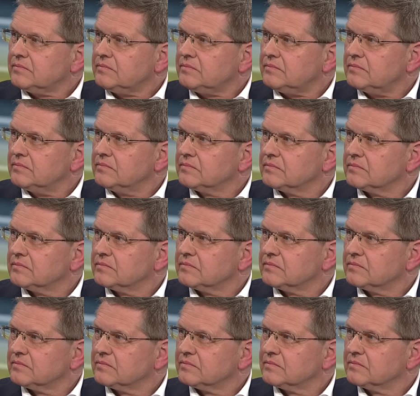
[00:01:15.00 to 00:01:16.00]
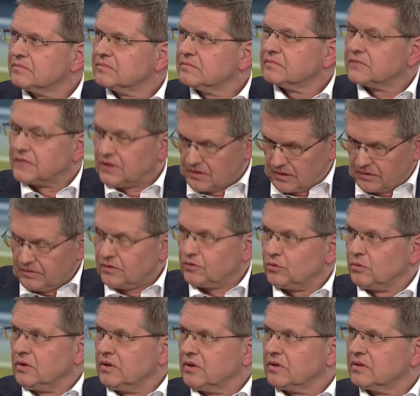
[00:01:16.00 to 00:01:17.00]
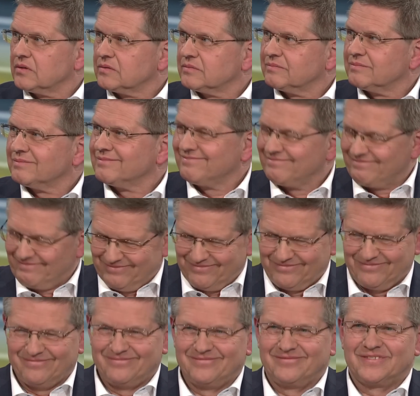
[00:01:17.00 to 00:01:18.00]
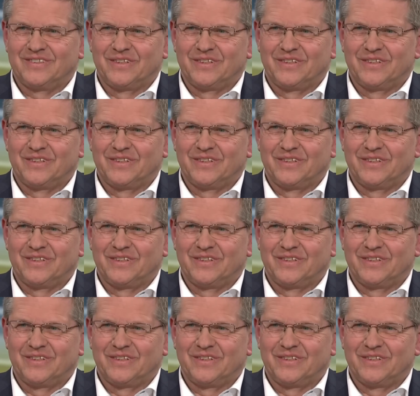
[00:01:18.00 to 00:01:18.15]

Pamela Rendi-Wagner. Ja, natürlich. Hundertprozentig.